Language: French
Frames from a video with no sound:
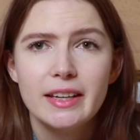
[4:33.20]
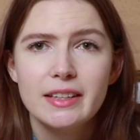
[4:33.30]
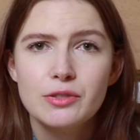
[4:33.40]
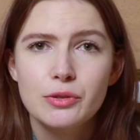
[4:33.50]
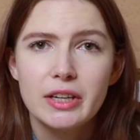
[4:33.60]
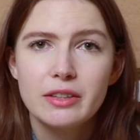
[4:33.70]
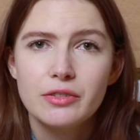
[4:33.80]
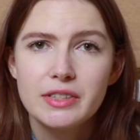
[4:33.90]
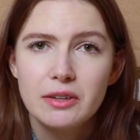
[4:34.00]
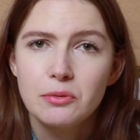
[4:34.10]
à 15 degrés dans
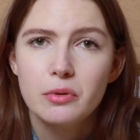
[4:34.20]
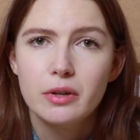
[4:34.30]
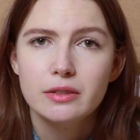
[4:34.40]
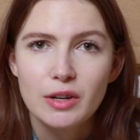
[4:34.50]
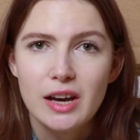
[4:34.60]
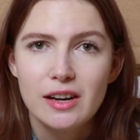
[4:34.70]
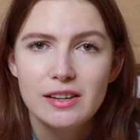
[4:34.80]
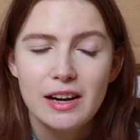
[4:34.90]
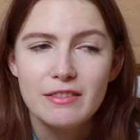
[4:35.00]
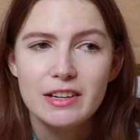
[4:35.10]
le salon quoi. Voilà,
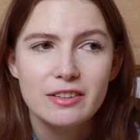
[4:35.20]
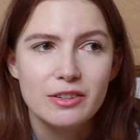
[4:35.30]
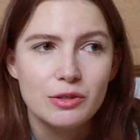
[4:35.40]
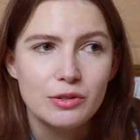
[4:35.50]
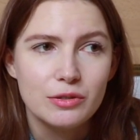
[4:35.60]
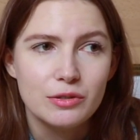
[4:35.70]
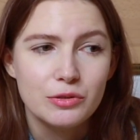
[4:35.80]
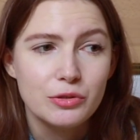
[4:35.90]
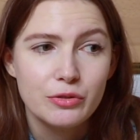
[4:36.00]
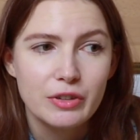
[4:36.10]
avec euh,
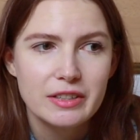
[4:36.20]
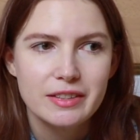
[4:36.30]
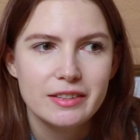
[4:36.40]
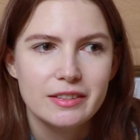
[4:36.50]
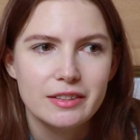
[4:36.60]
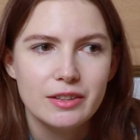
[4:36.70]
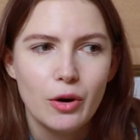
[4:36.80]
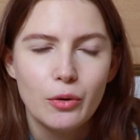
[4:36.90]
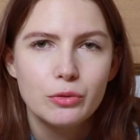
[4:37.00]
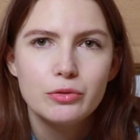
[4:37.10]
le, chauffage qui était
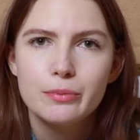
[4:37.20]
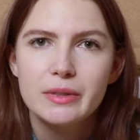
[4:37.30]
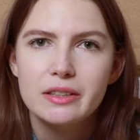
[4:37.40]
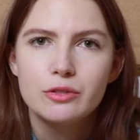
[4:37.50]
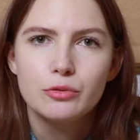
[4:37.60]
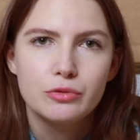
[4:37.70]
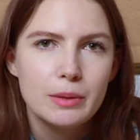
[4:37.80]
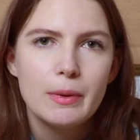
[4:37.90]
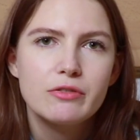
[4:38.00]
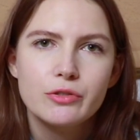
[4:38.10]
en route mais qui ne
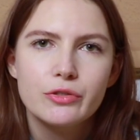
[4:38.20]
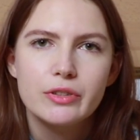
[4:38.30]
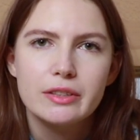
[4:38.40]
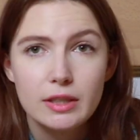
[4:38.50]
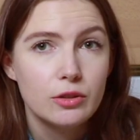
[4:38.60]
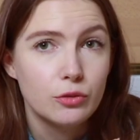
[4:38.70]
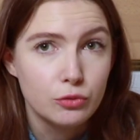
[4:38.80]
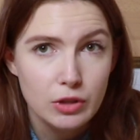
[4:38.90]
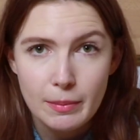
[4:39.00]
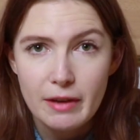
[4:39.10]
voulait pas fonctionner, qui
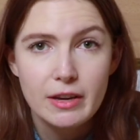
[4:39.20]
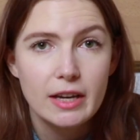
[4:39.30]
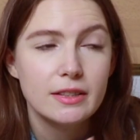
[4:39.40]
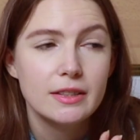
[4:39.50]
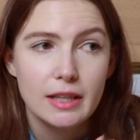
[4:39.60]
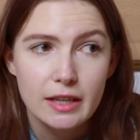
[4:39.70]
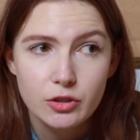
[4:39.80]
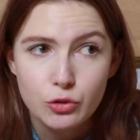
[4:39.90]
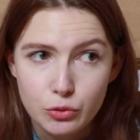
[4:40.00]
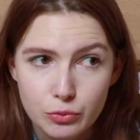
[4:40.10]
ne pas faire d'air
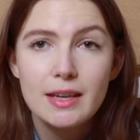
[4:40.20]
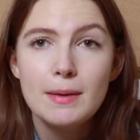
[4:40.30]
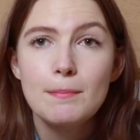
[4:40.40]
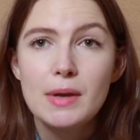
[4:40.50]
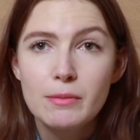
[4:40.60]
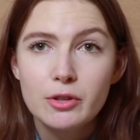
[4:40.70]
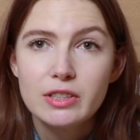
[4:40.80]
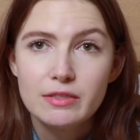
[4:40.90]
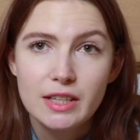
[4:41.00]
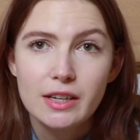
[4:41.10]
chaud. Et même
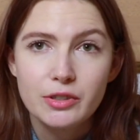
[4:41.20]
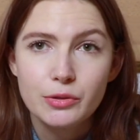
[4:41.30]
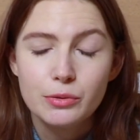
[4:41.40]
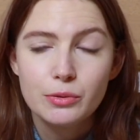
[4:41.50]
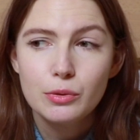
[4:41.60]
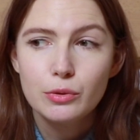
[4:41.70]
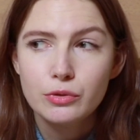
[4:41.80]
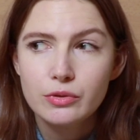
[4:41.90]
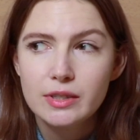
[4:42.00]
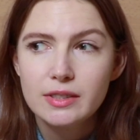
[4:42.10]
quand il faisait l'air chaud, le
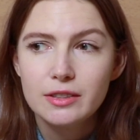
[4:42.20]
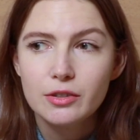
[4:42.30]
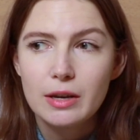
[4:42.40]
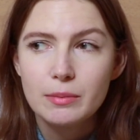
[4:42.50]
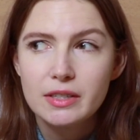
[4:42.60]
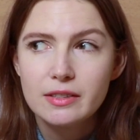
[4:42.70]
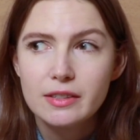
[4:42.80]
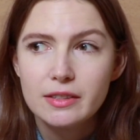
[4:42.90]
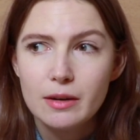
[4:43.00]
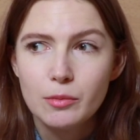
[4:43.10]
souci c'est que la pièce
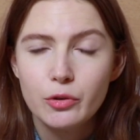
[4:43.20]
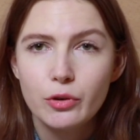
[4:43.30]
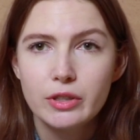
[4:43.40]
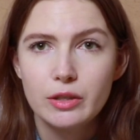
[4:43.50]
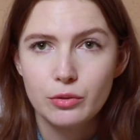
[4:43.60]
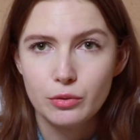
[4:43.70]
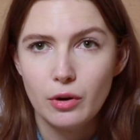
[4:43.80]
était tellement grande et que